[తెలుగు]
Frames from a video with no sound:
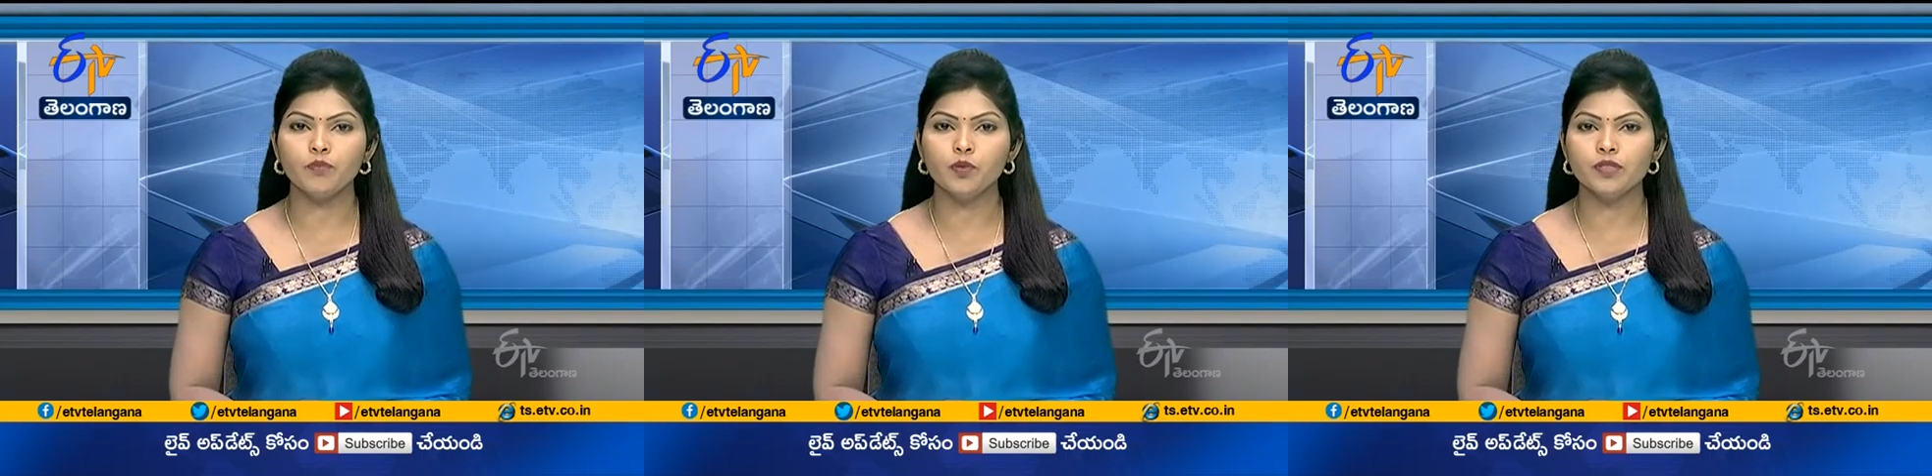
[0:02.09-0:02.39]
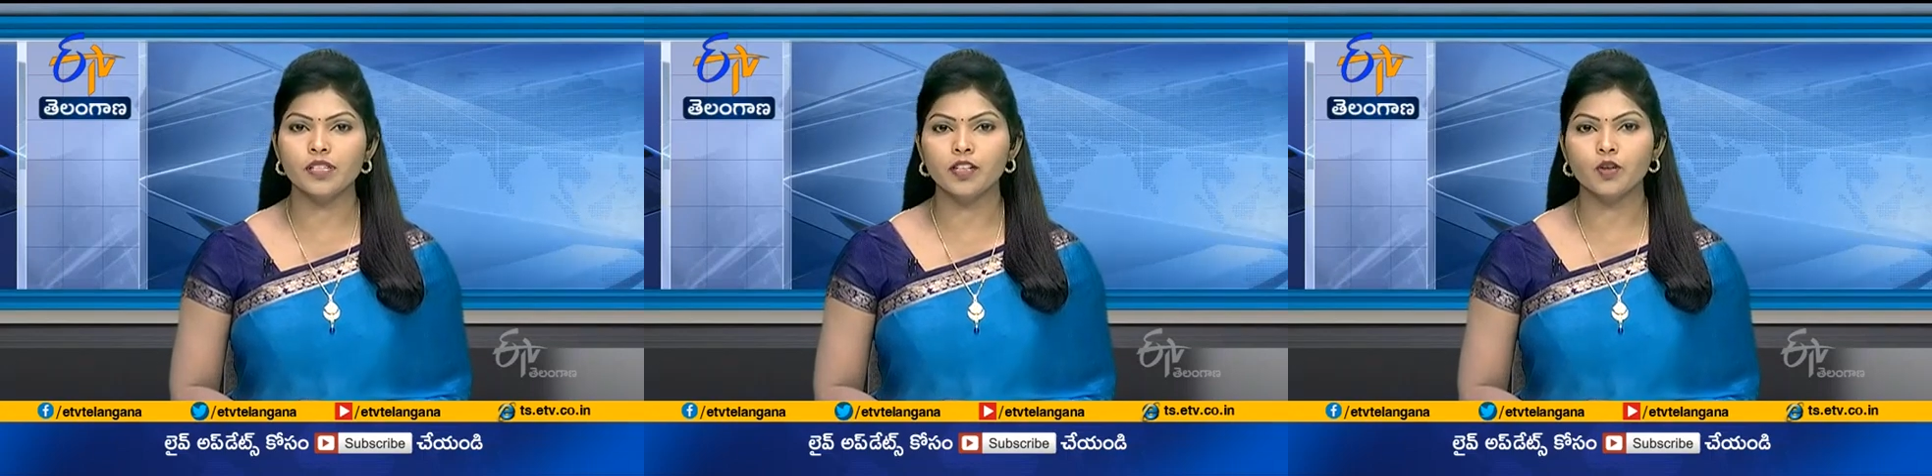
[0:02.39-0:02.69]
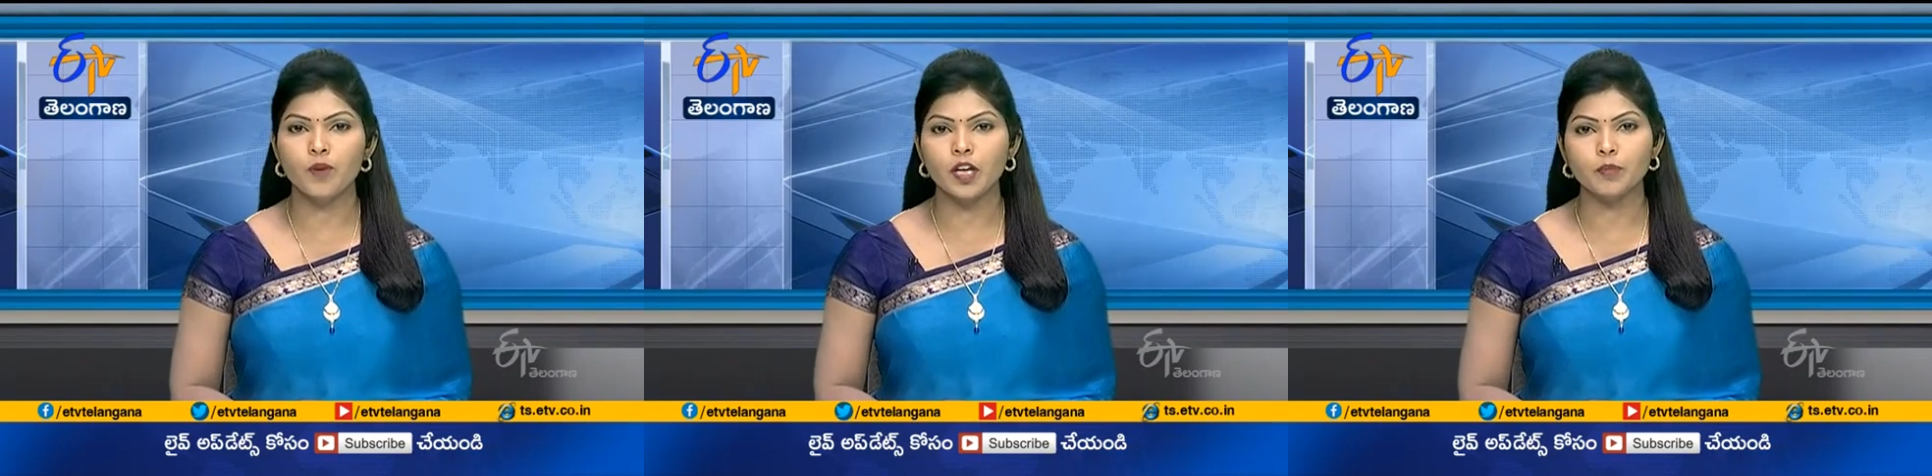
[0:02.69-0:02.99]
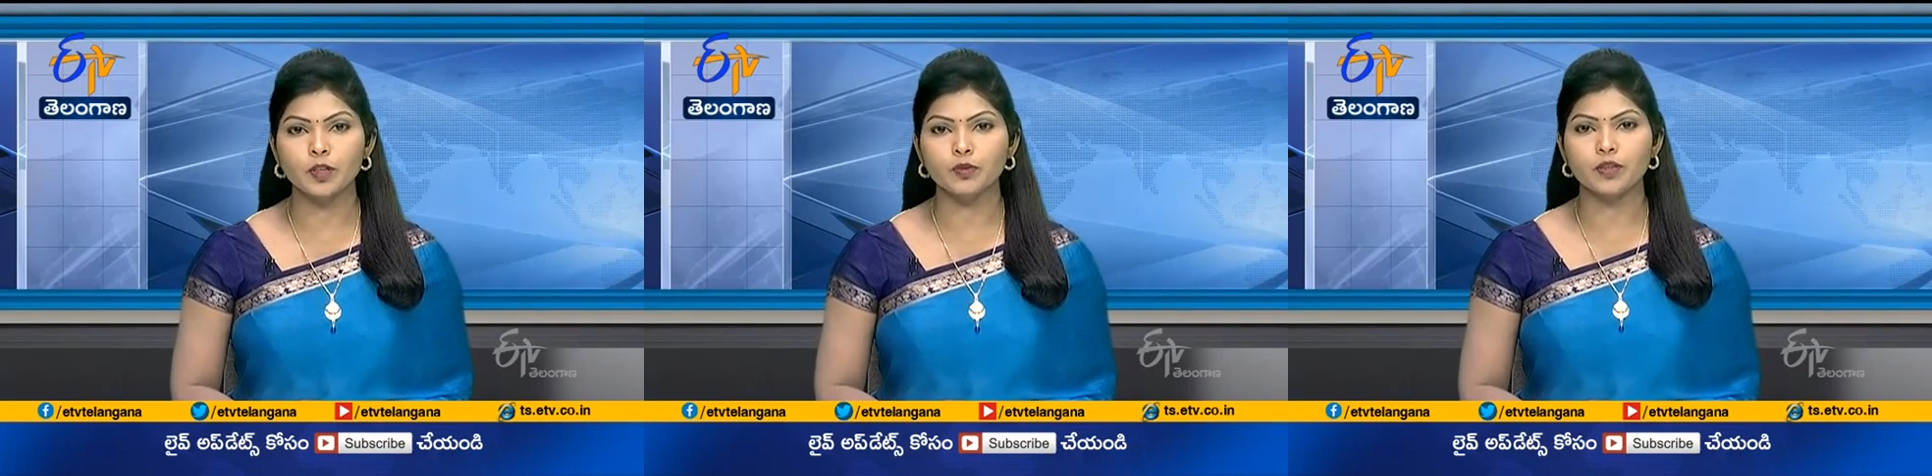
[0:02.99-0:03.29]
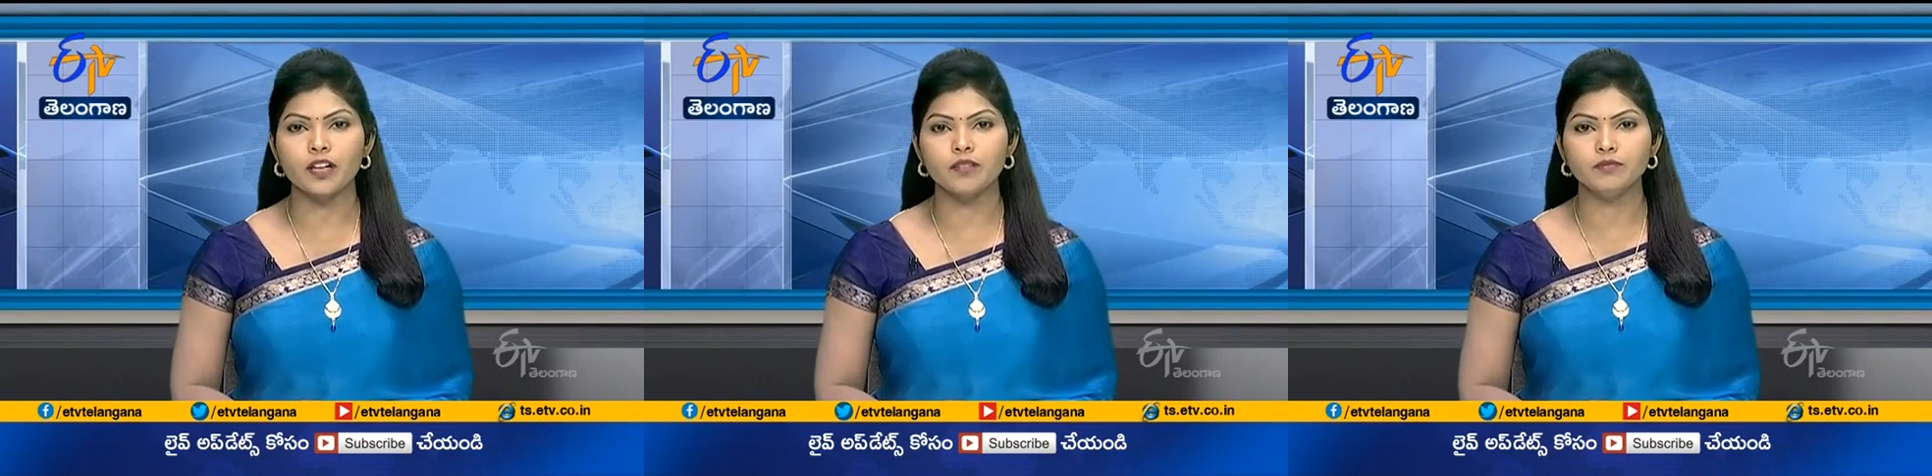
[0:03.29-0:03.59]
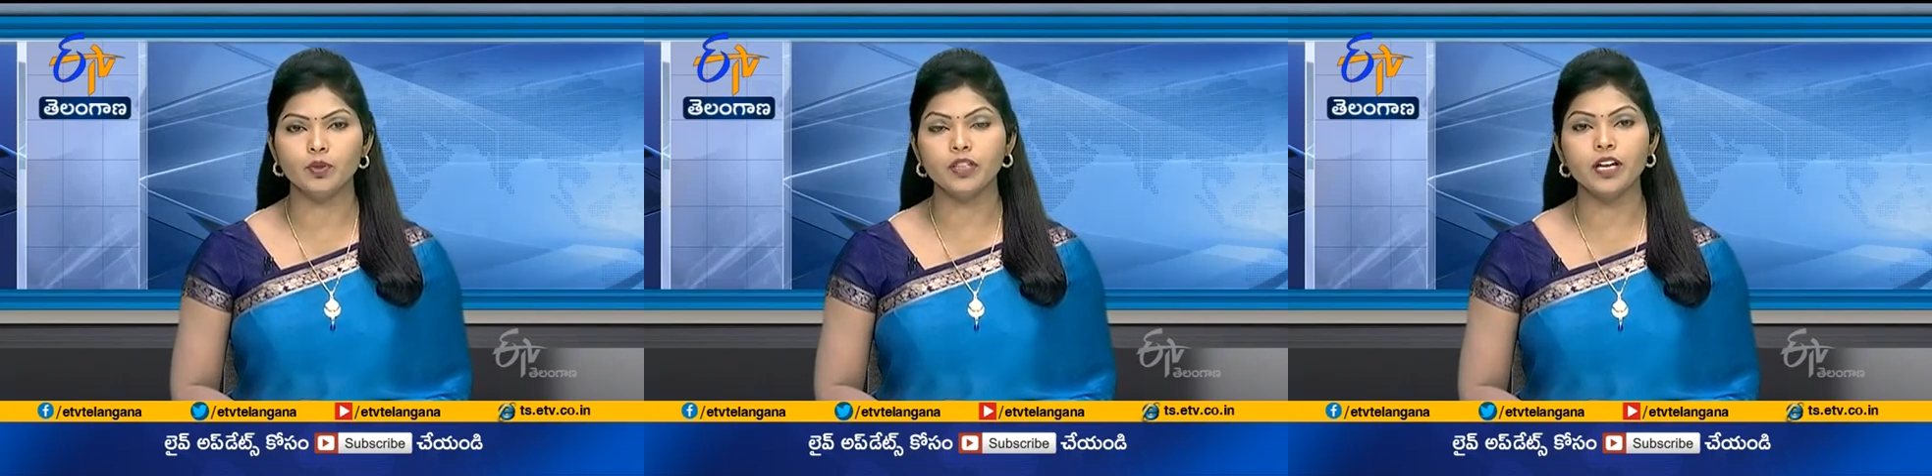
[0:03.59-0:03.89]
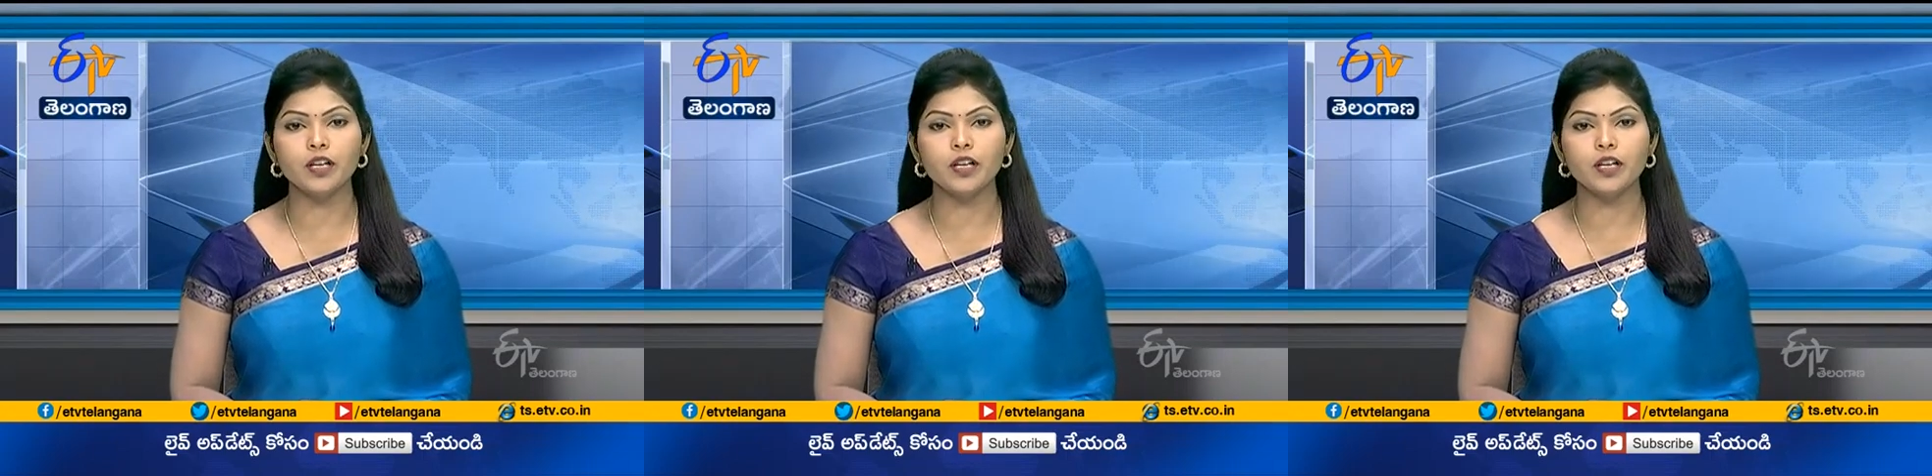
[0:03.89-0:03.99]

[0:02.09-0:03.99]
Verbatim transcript: మోసాలకు పాల్పడుతున్న ముఠా